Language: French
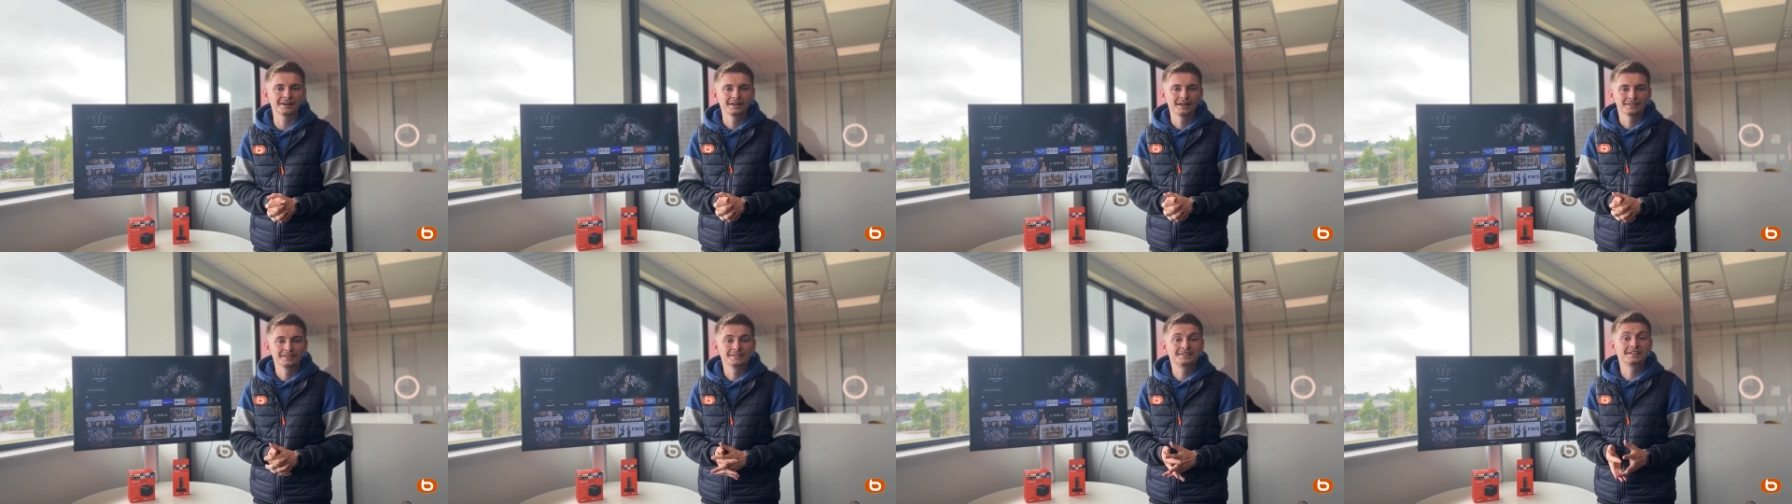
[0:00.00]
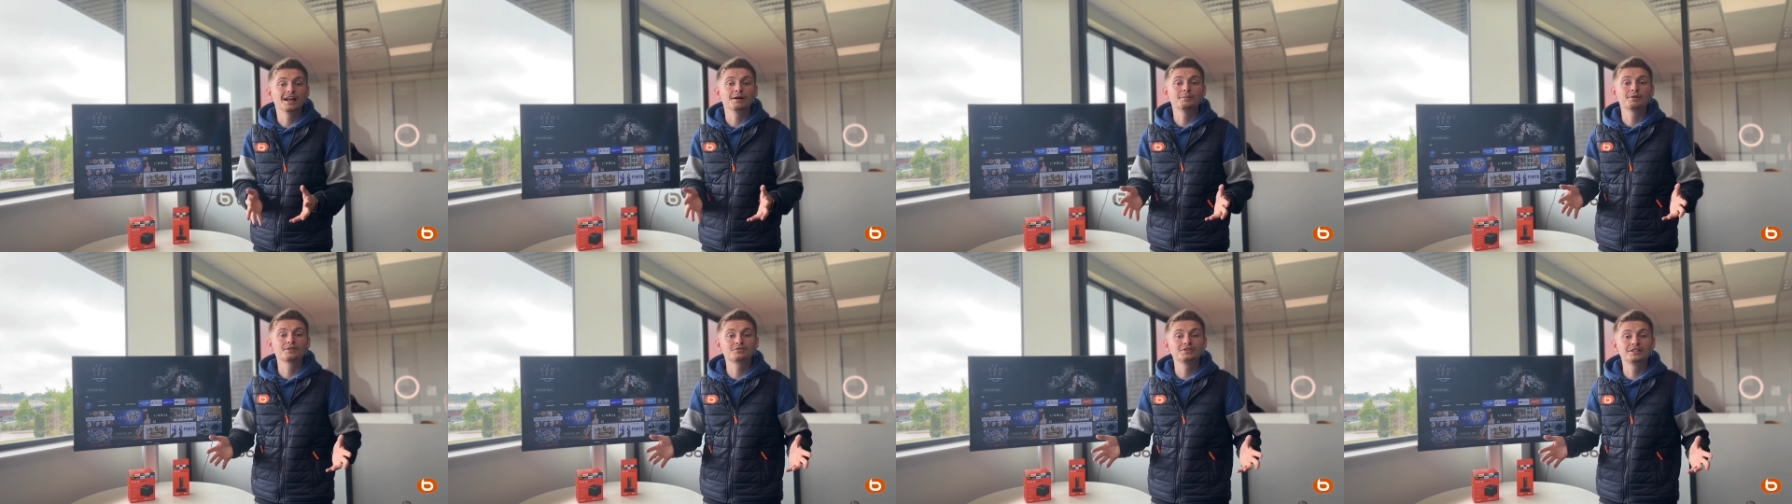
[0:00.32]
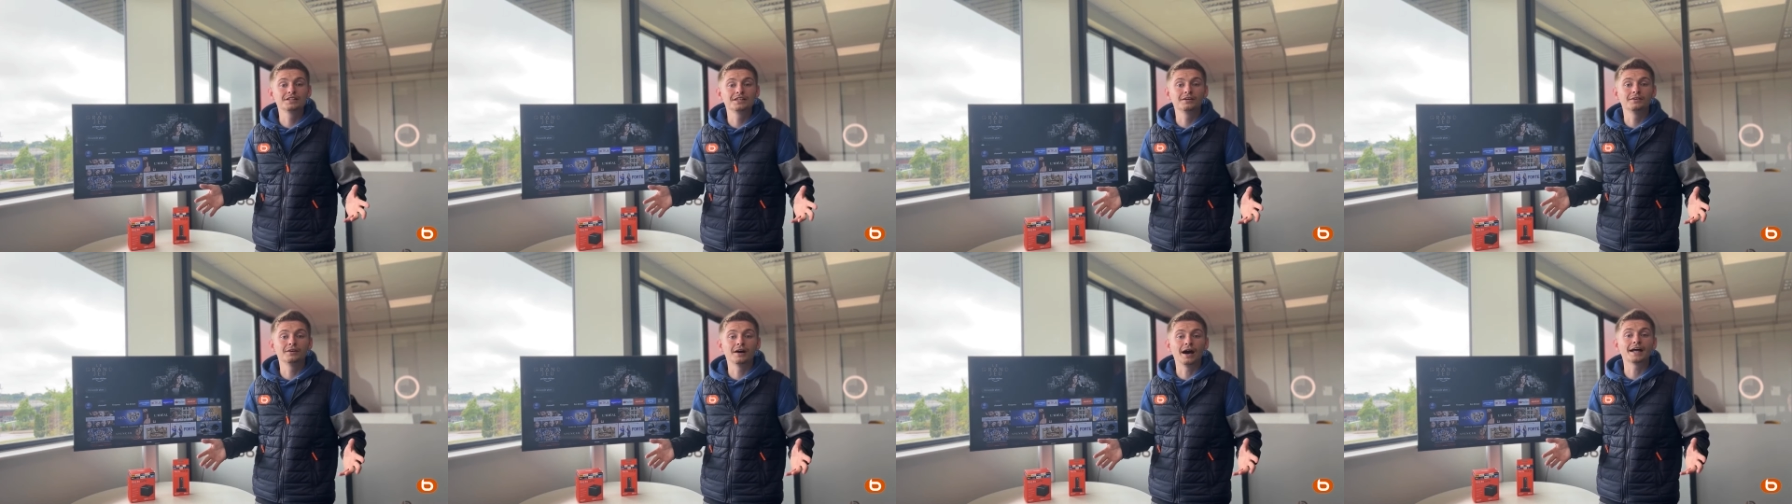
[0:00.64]
D'ici là, moi je vous
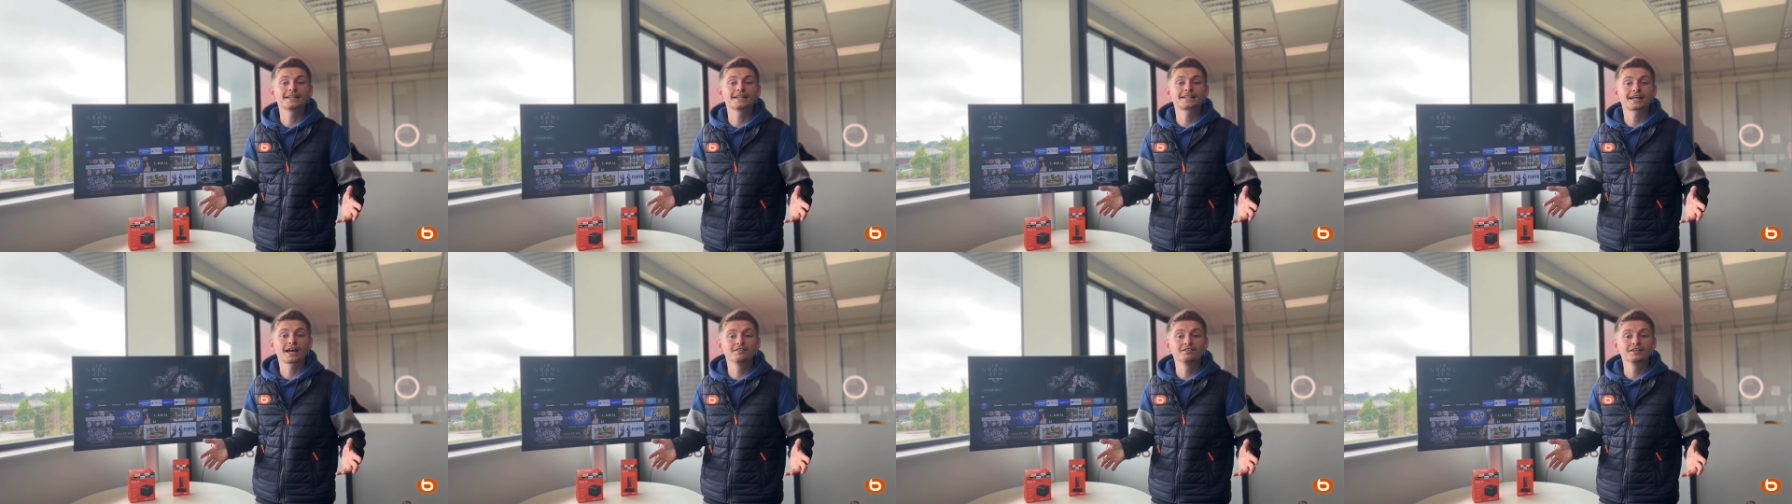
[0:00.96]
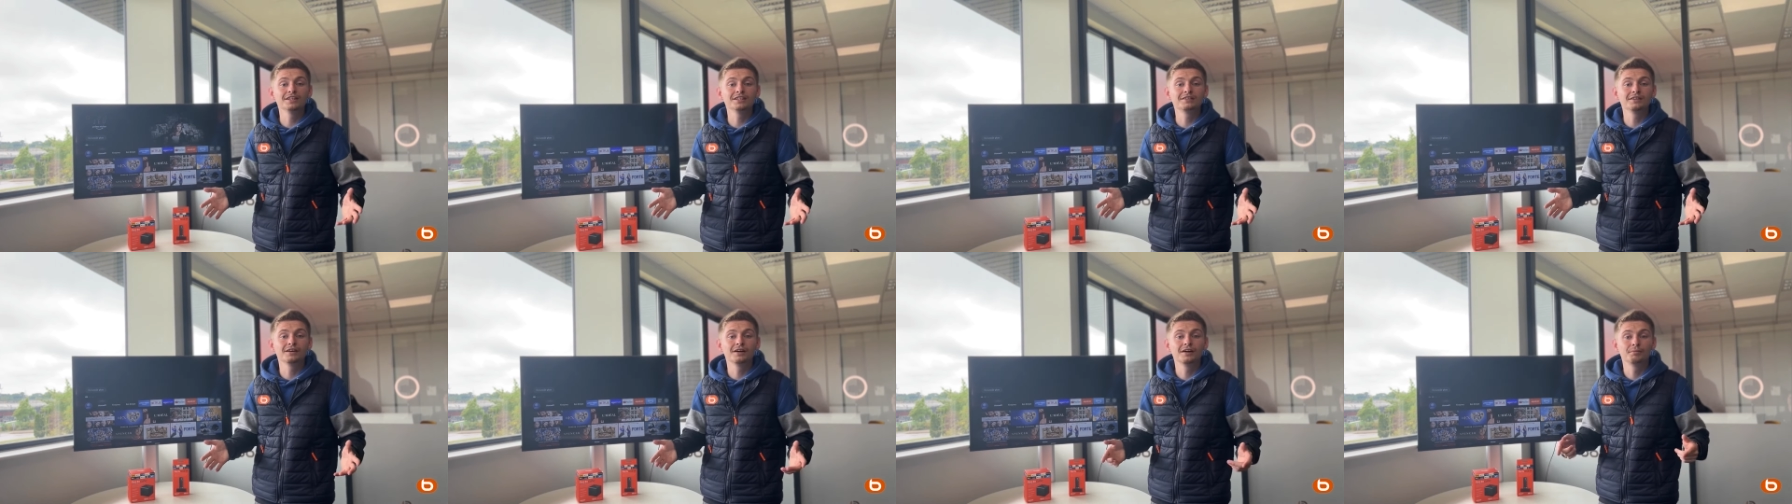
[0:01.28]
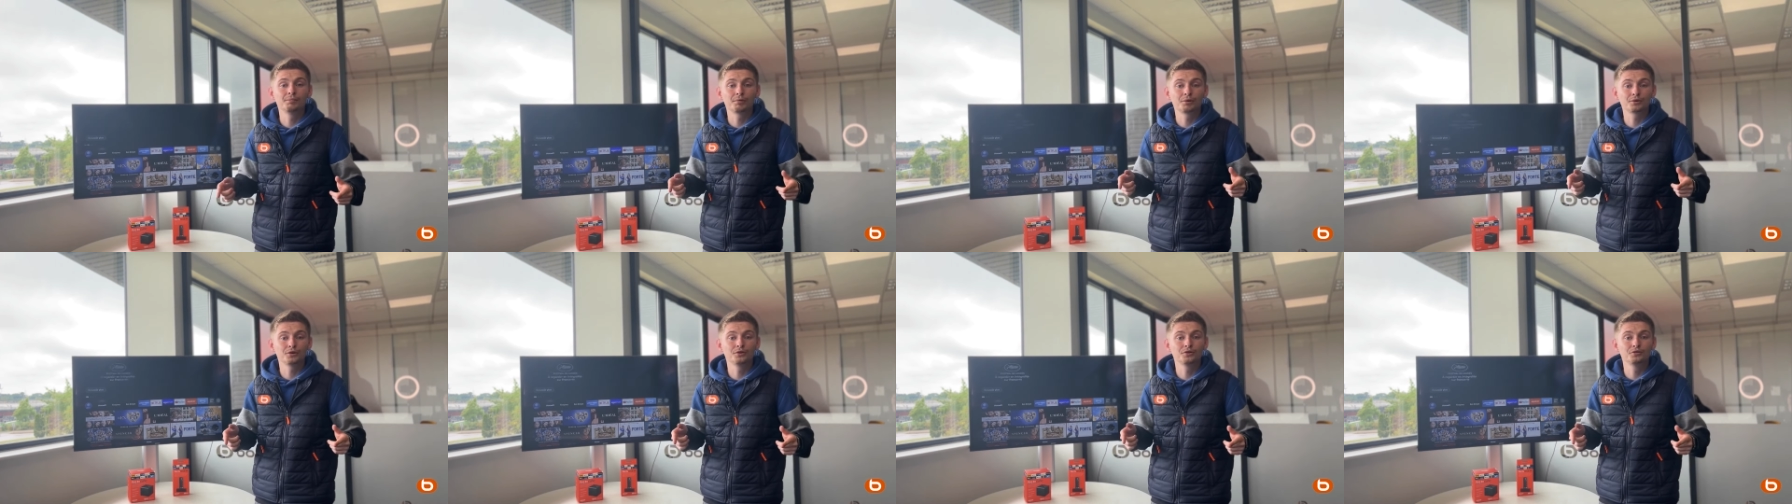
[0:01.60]
dis euh, à très vite
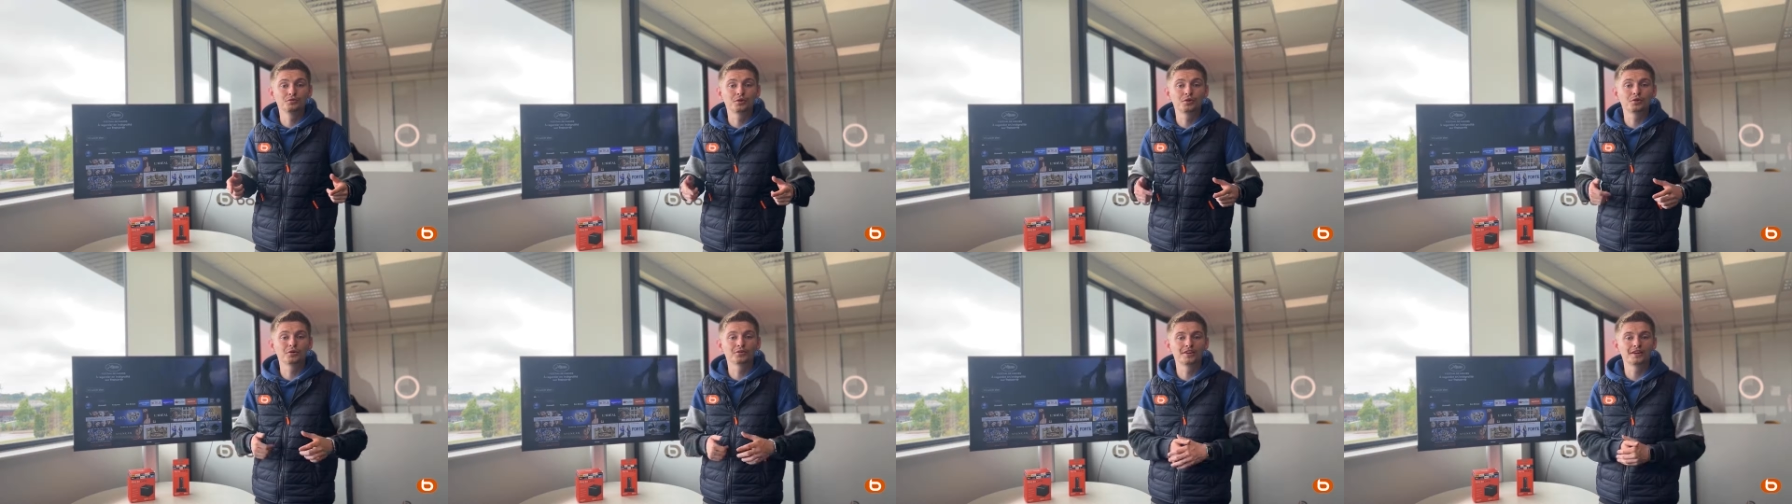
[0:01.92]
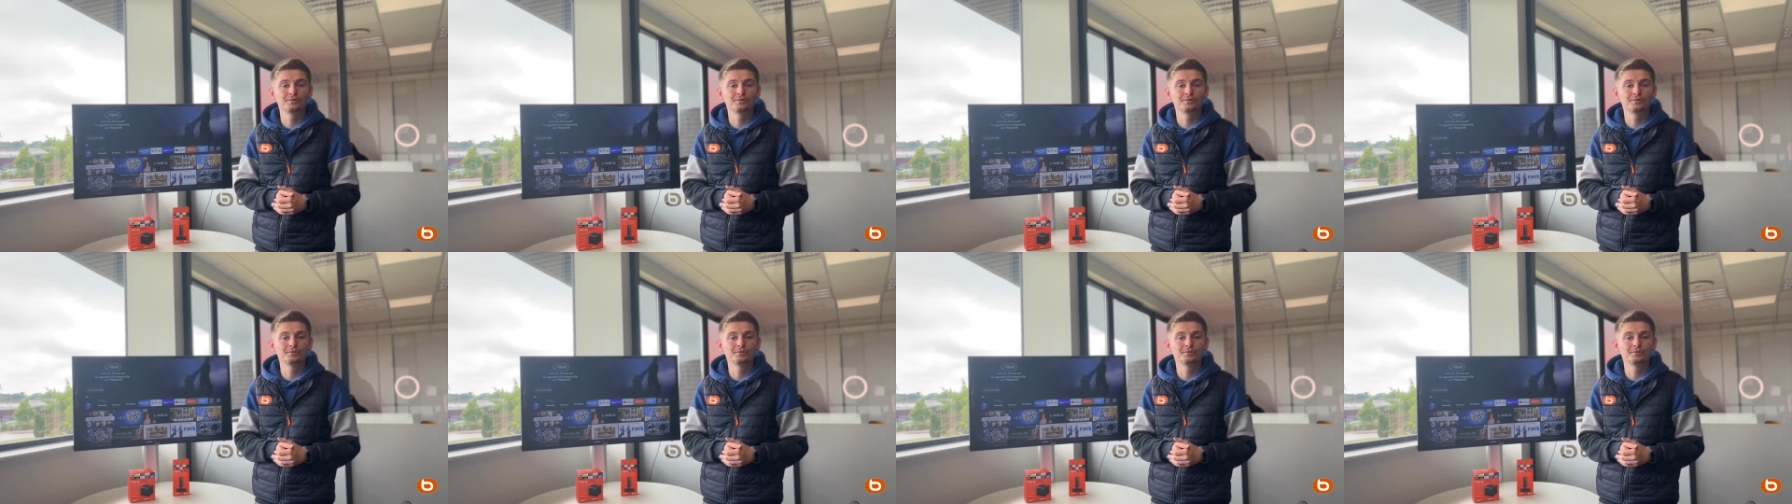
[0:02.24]
pour de nouveaux conseils